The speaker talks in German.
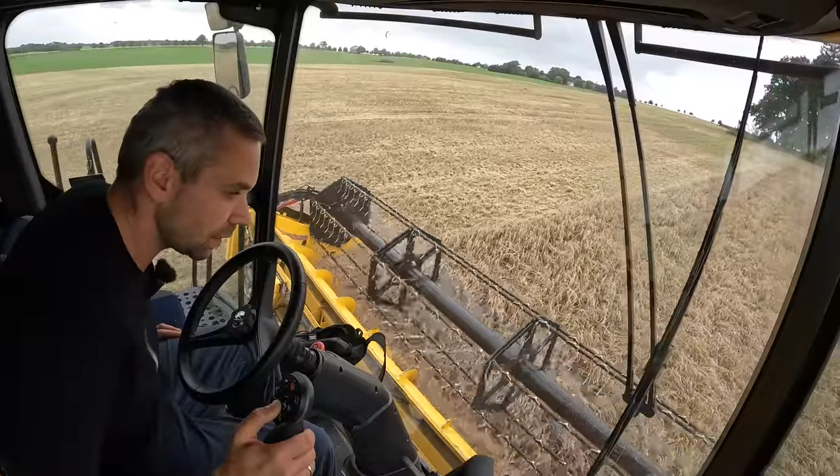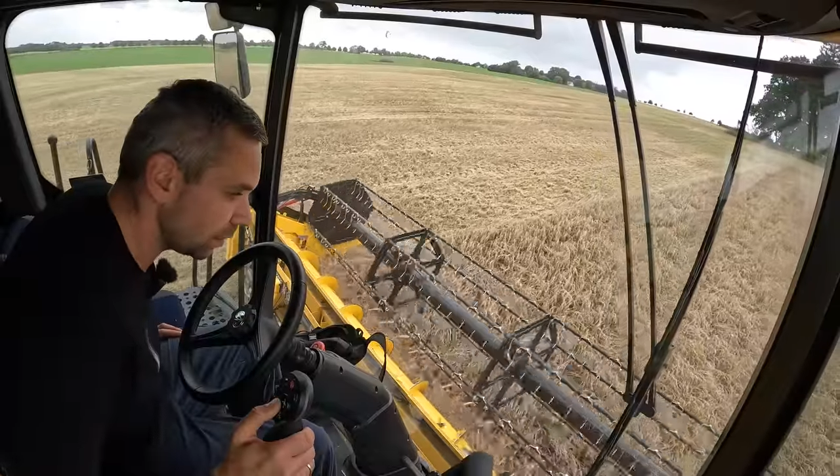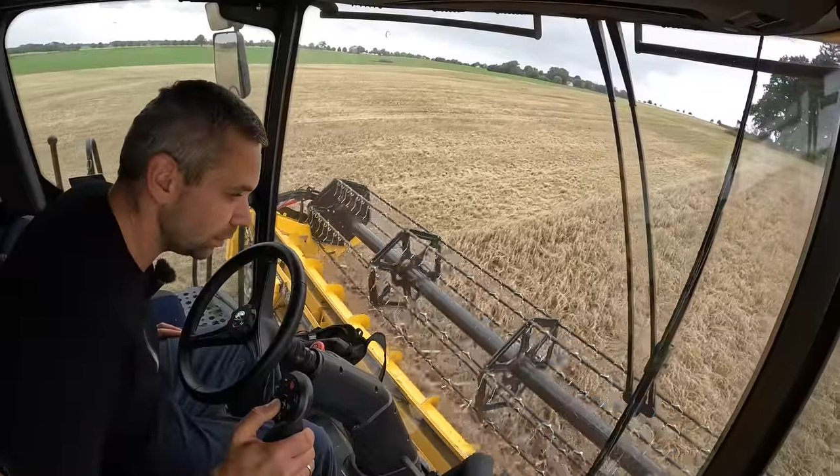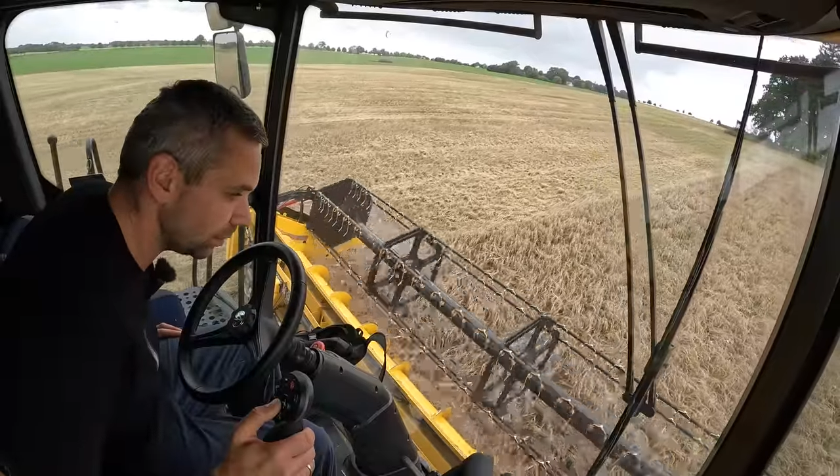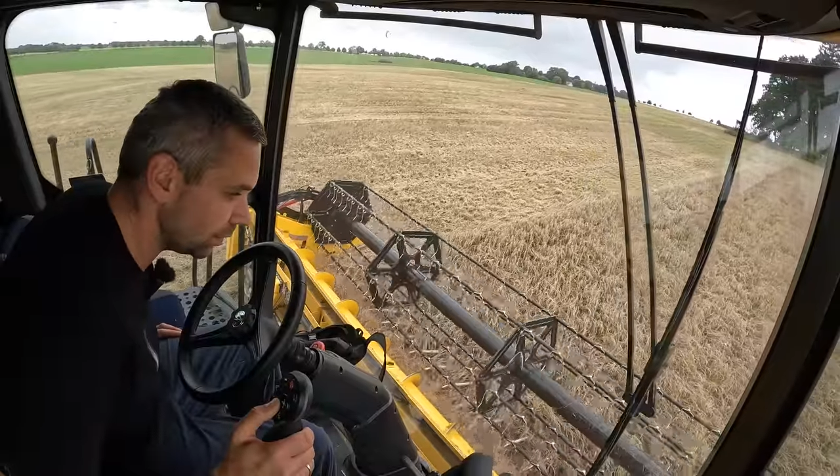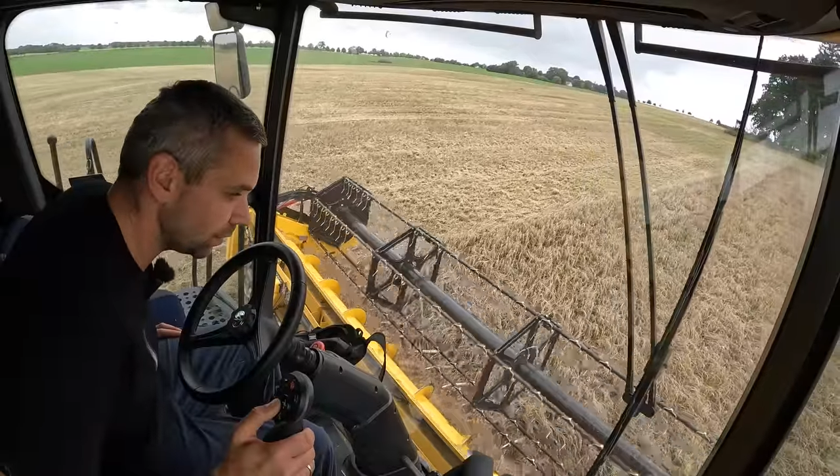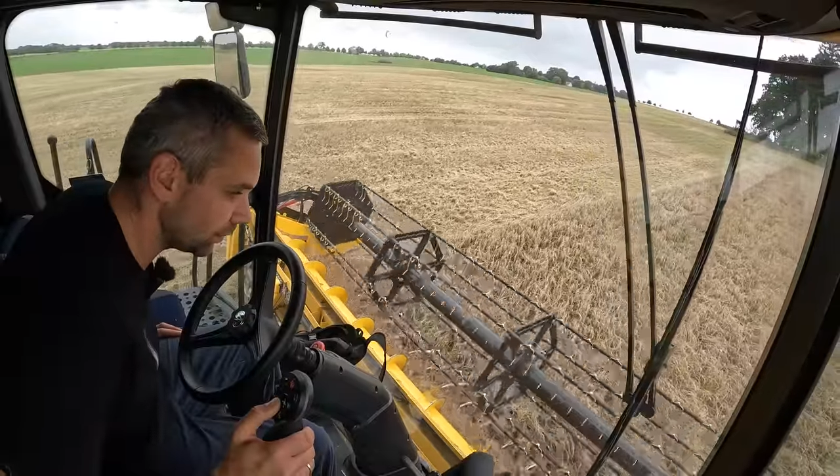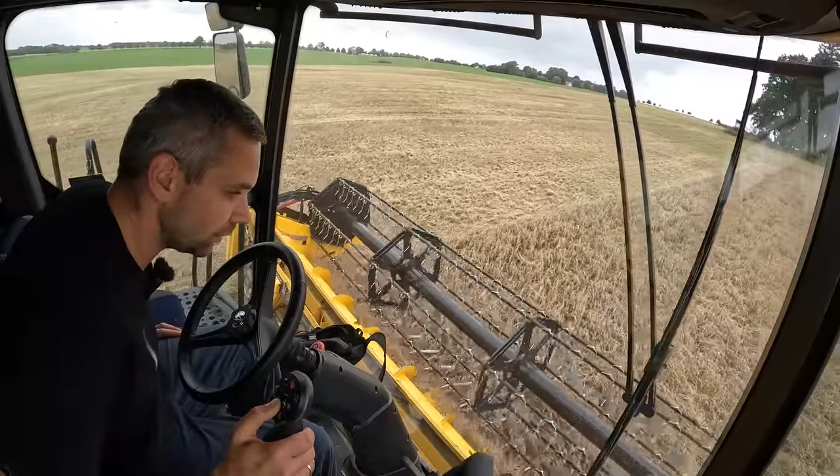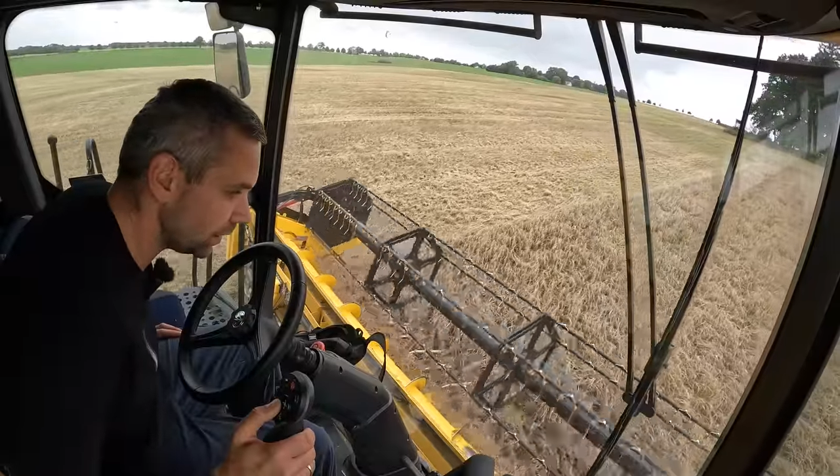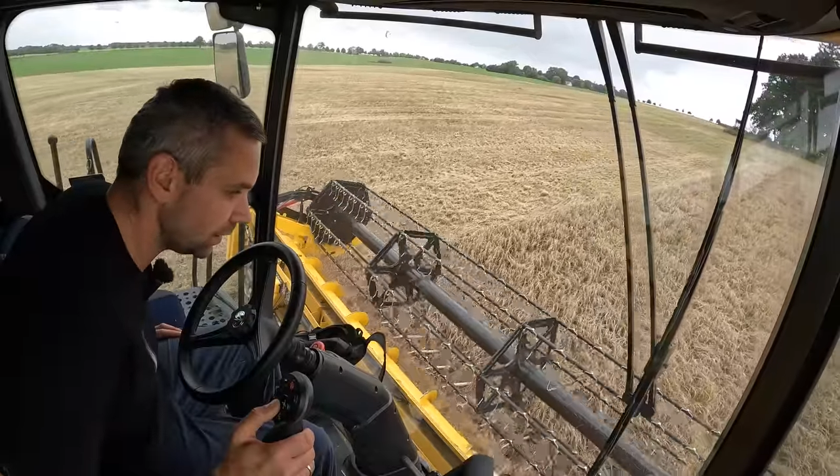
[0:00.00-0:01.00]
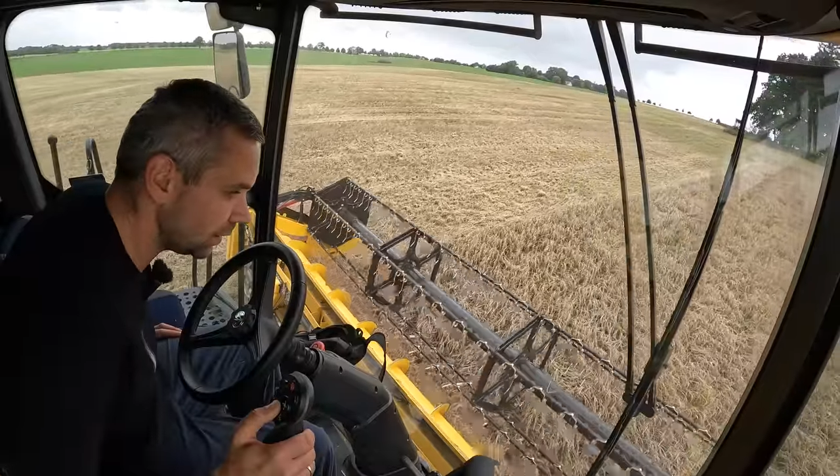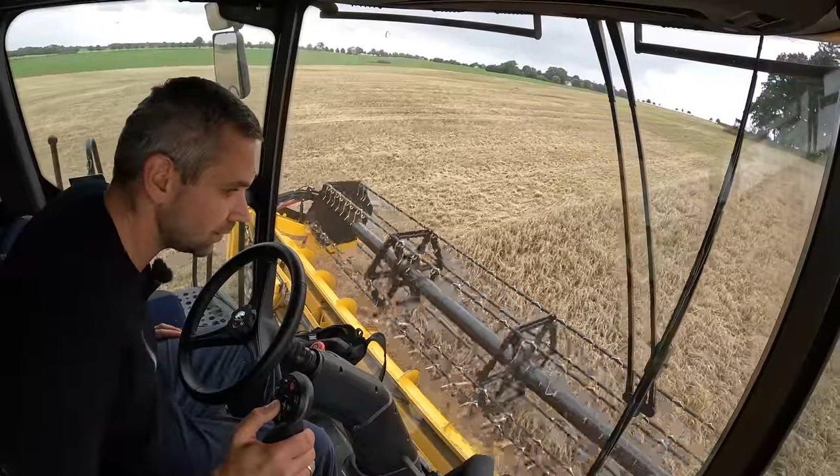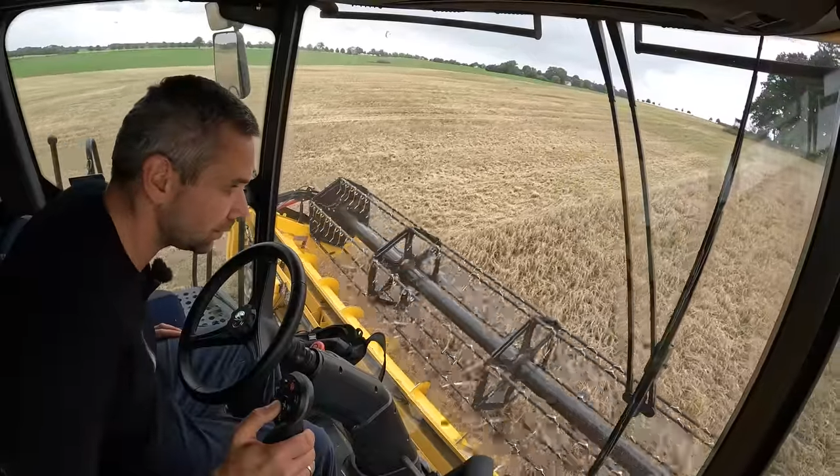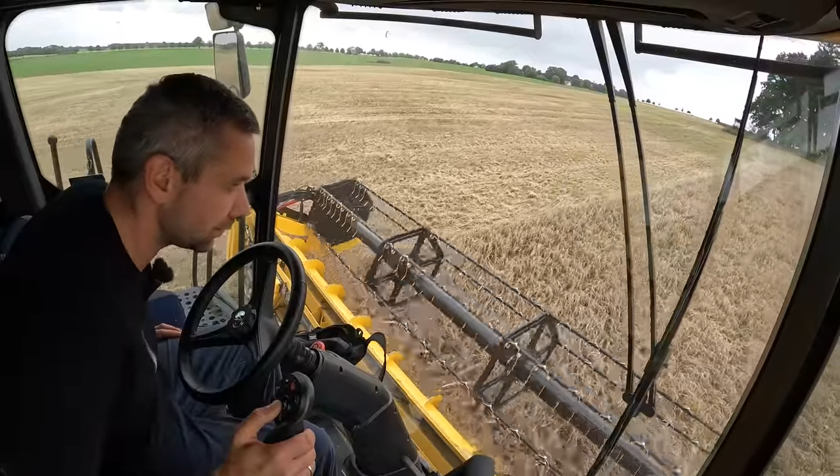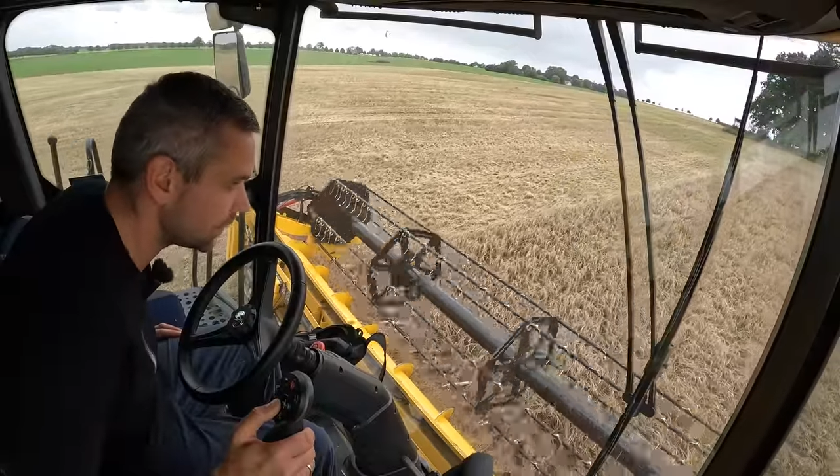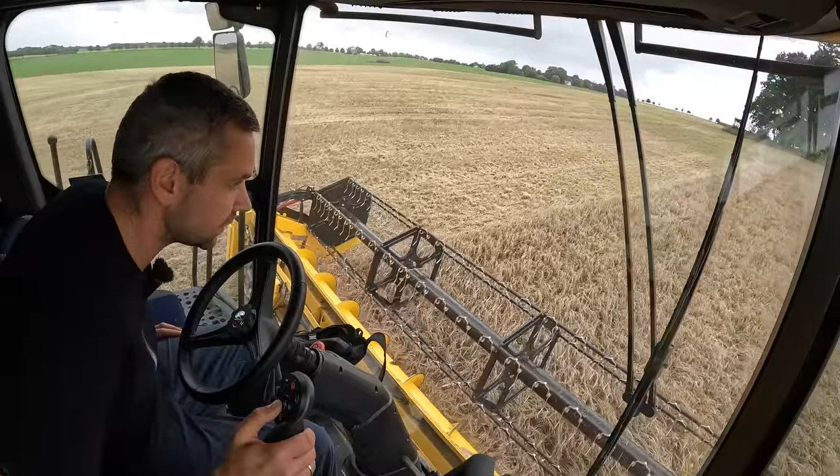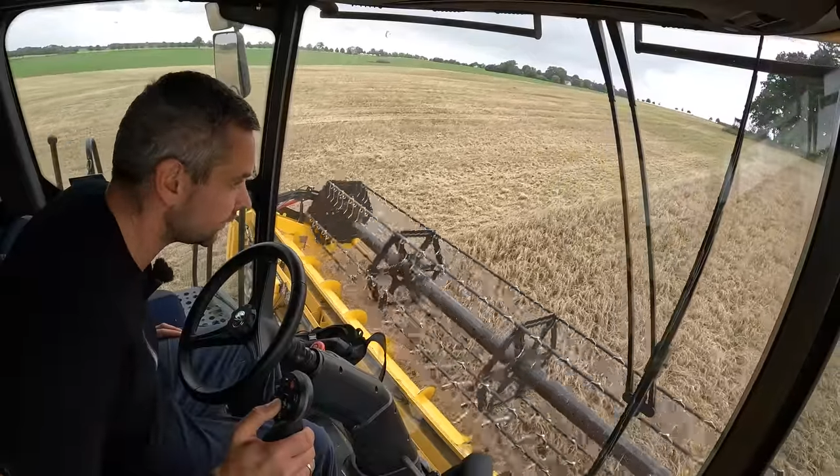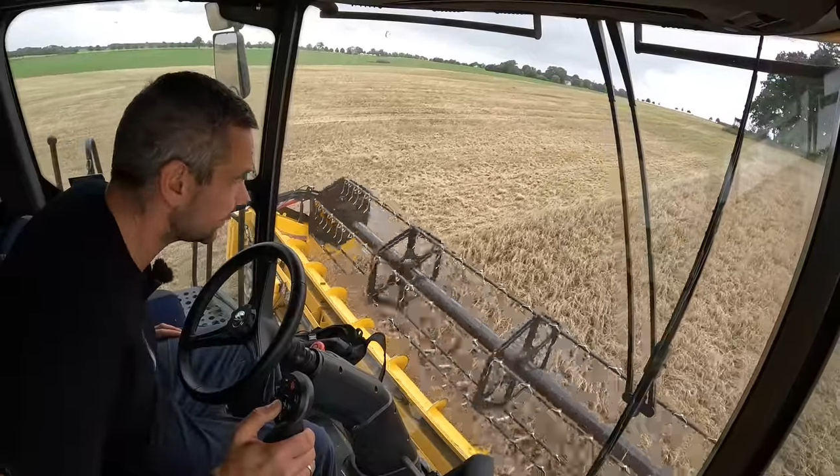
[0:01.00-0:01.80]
Und irgendwie, wenn es